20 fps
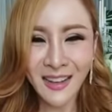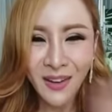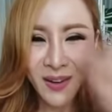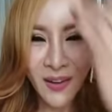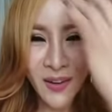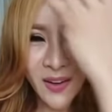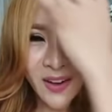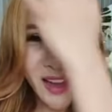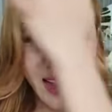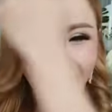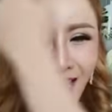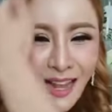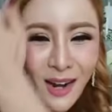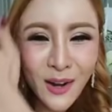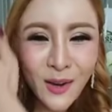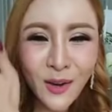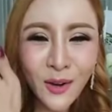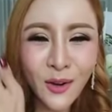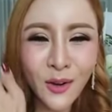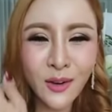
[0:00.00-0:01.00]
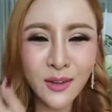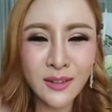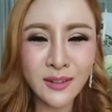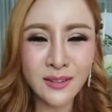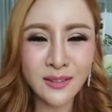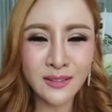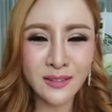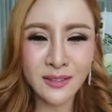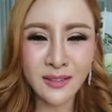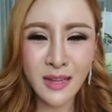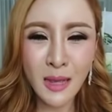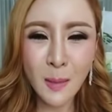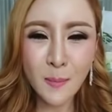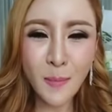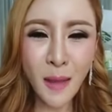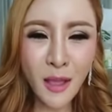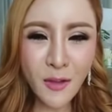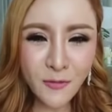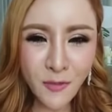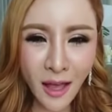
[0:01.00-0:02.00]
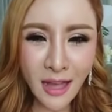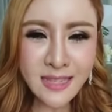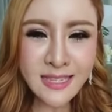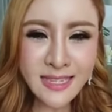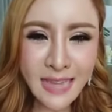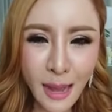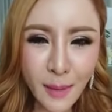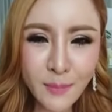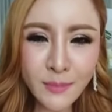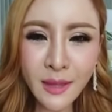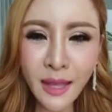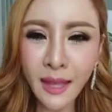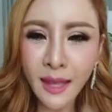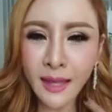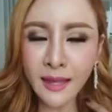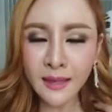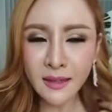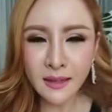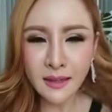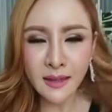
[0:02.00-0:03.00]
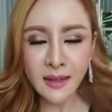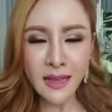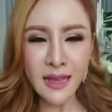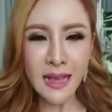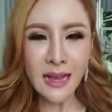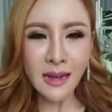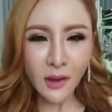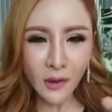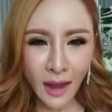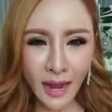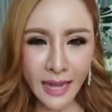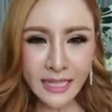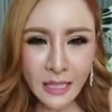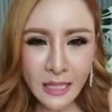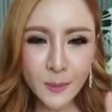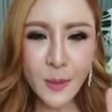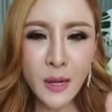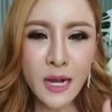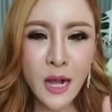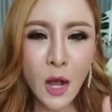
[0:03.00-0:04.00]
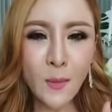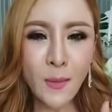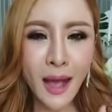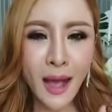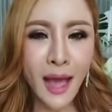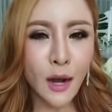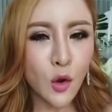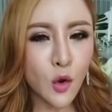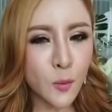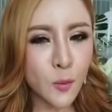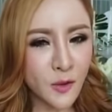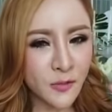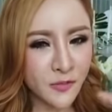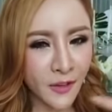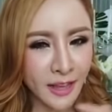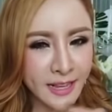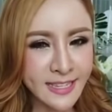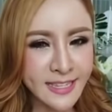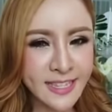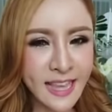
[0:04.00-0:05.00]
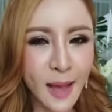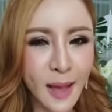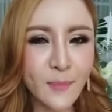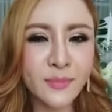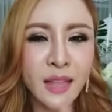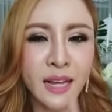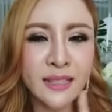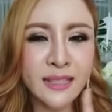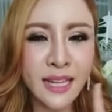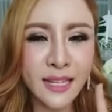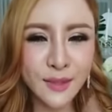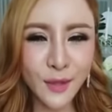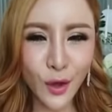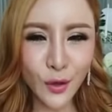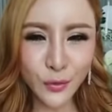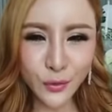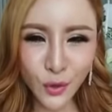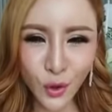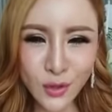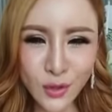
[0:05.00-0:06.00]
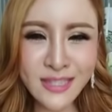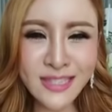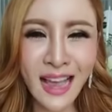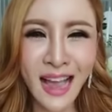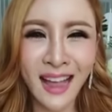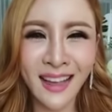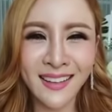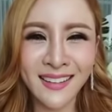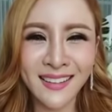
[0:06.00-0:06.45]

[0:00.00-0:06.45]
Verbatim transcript: โอเคลูก ไปฟังซ้ำนะ ใครที่เพิ่งเข้ามาลูกไปฟังซ้ำตั้งแต่ตอนต้นซะ